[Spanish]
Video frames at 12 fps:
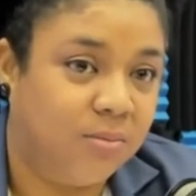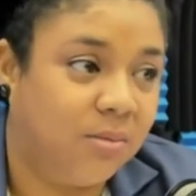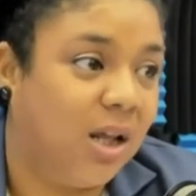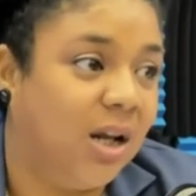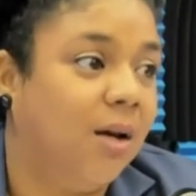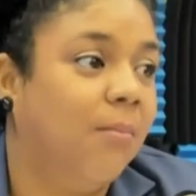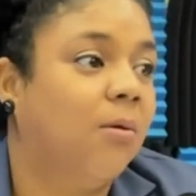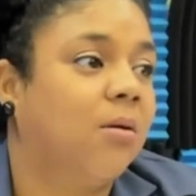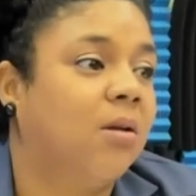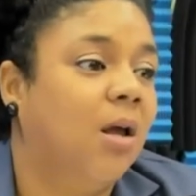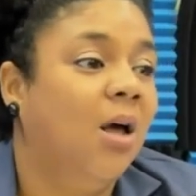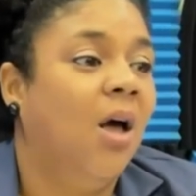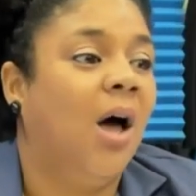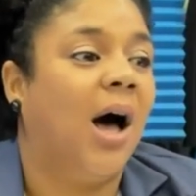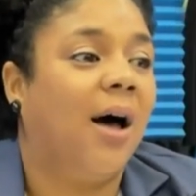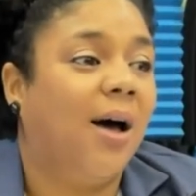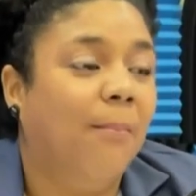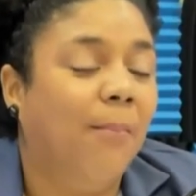Tenemos ah,
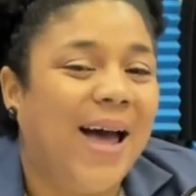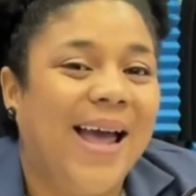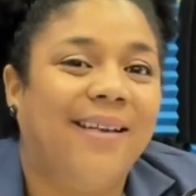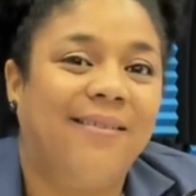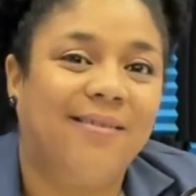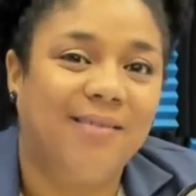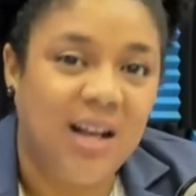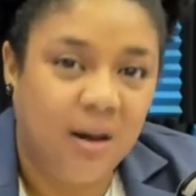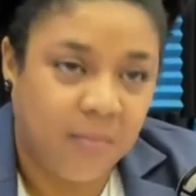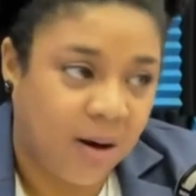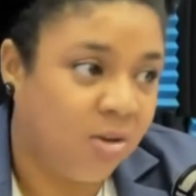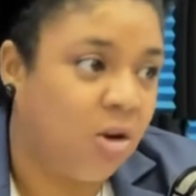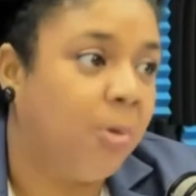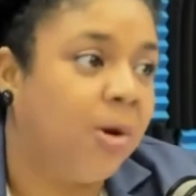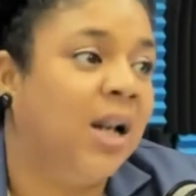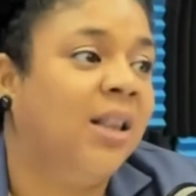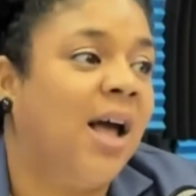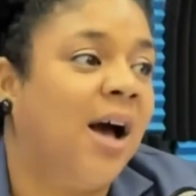estigma sobre
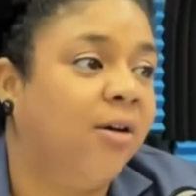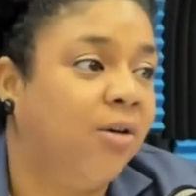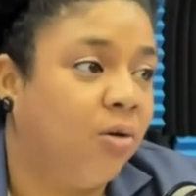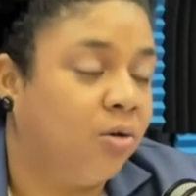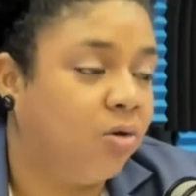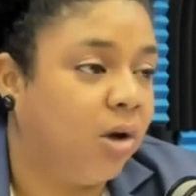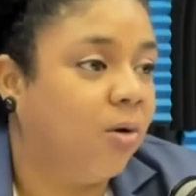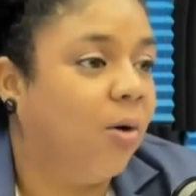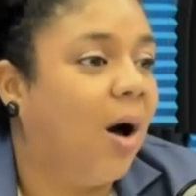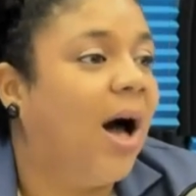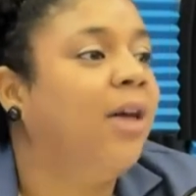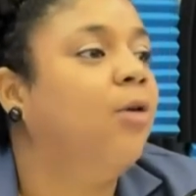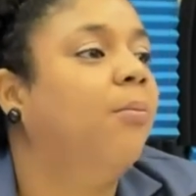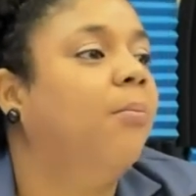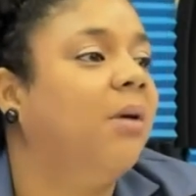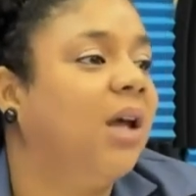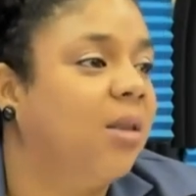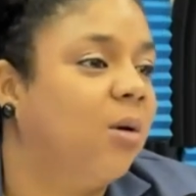el diagnóstico. hay un
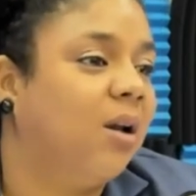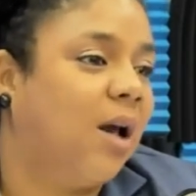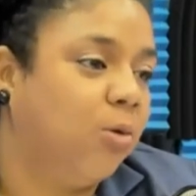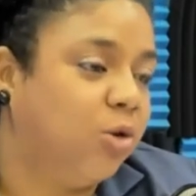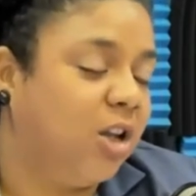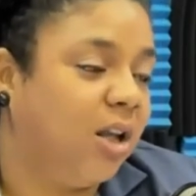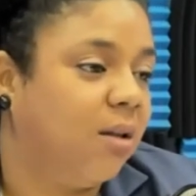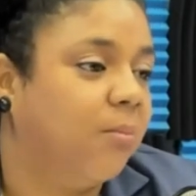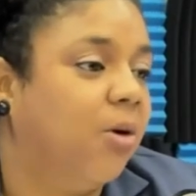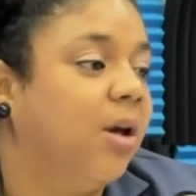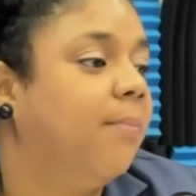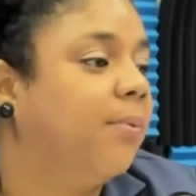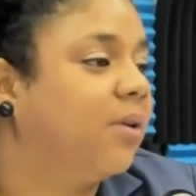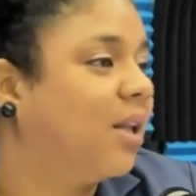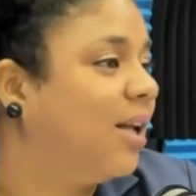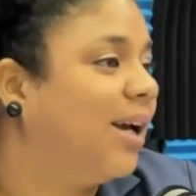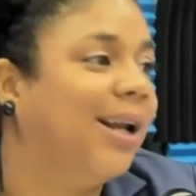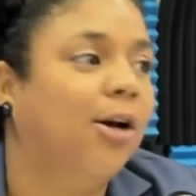miedo al autismo y es
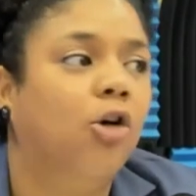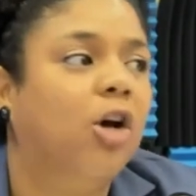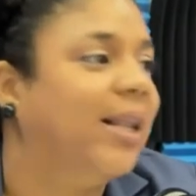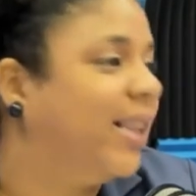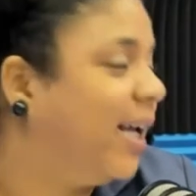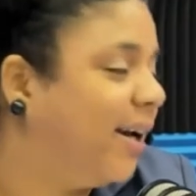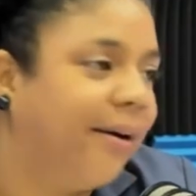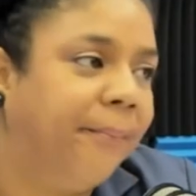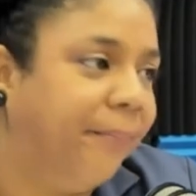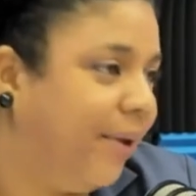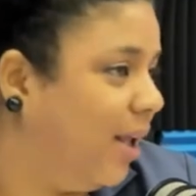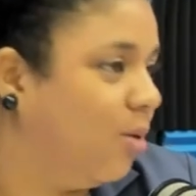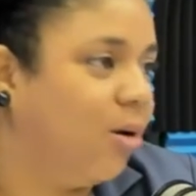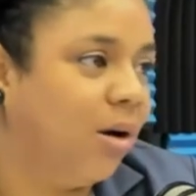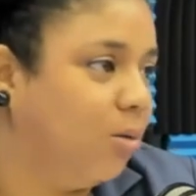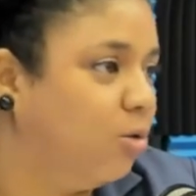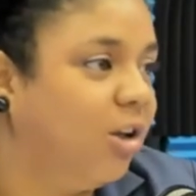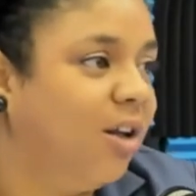importante que no le tengan miedo al
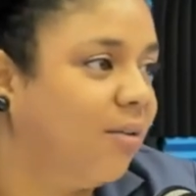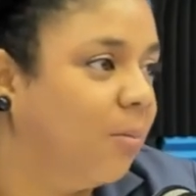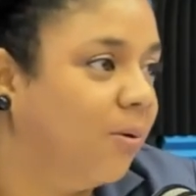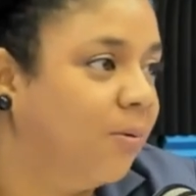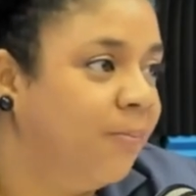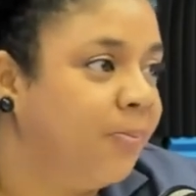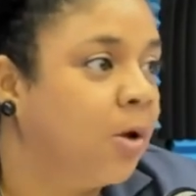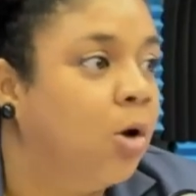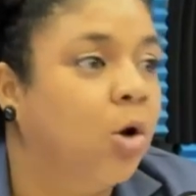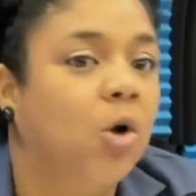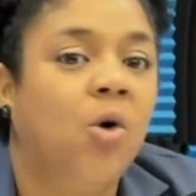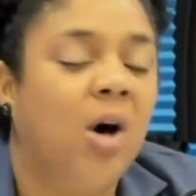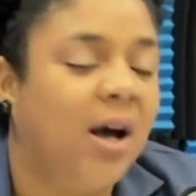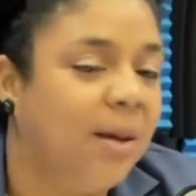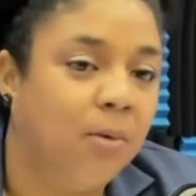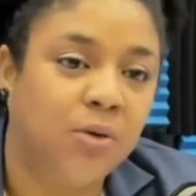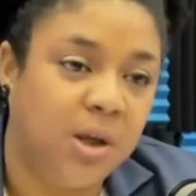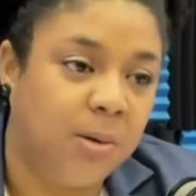autismo. No hay
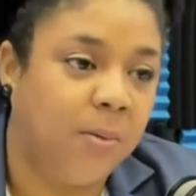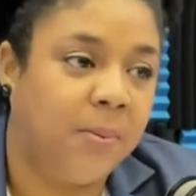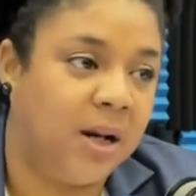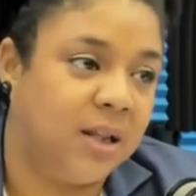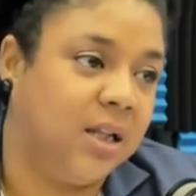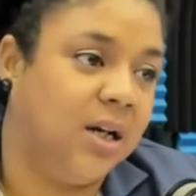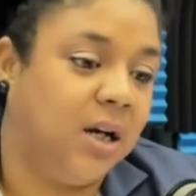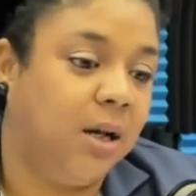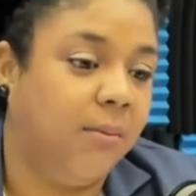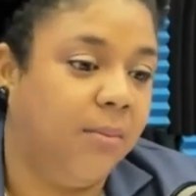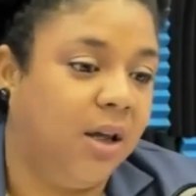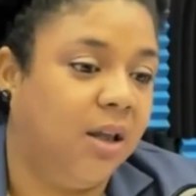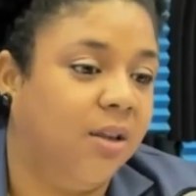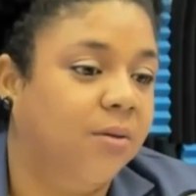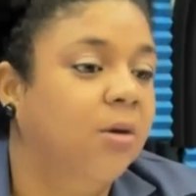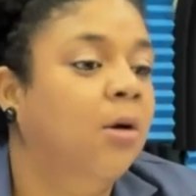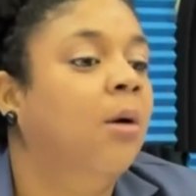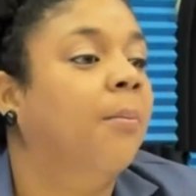motivo para tenerle miedo,
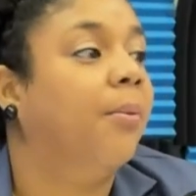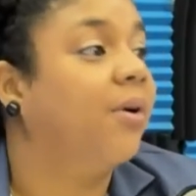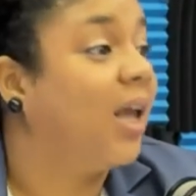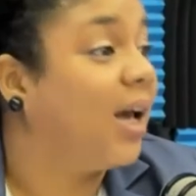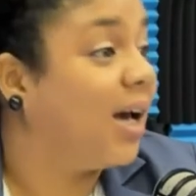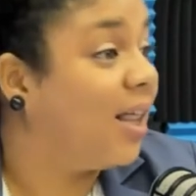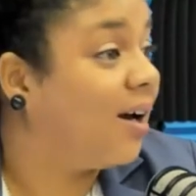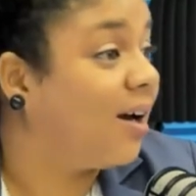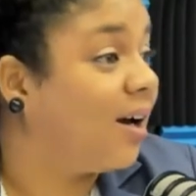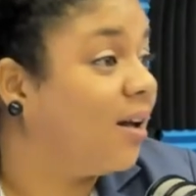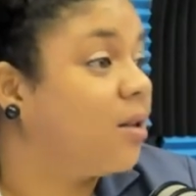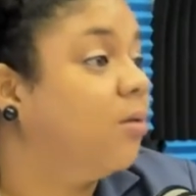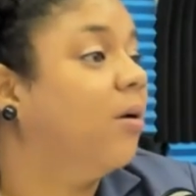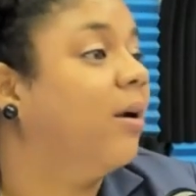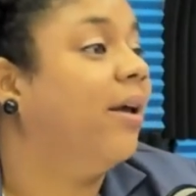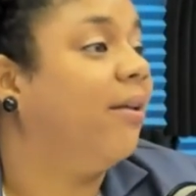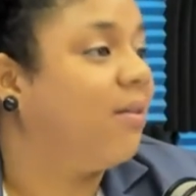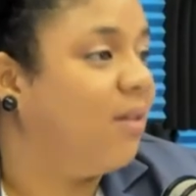porque cada caso
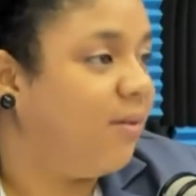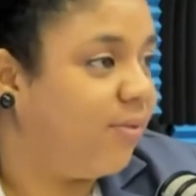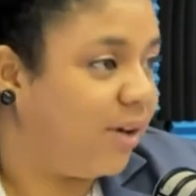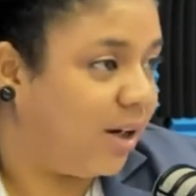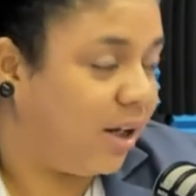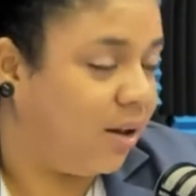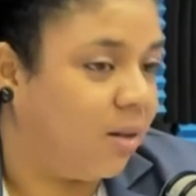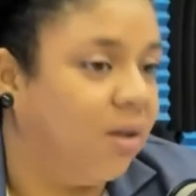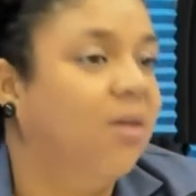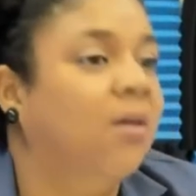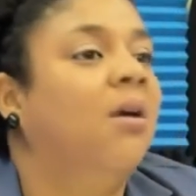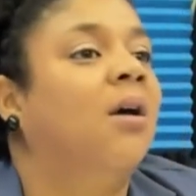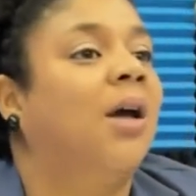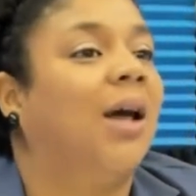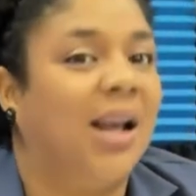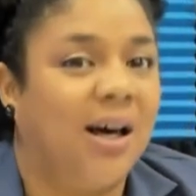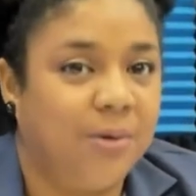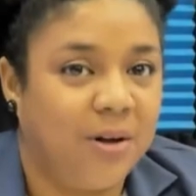es diferente.
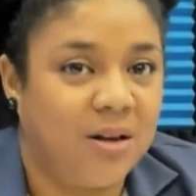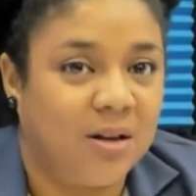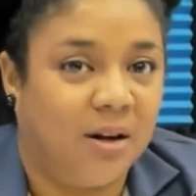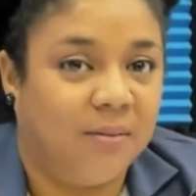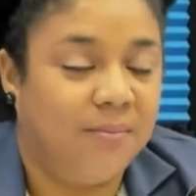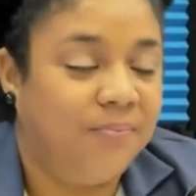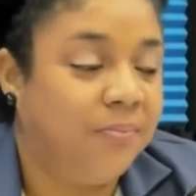Claro está.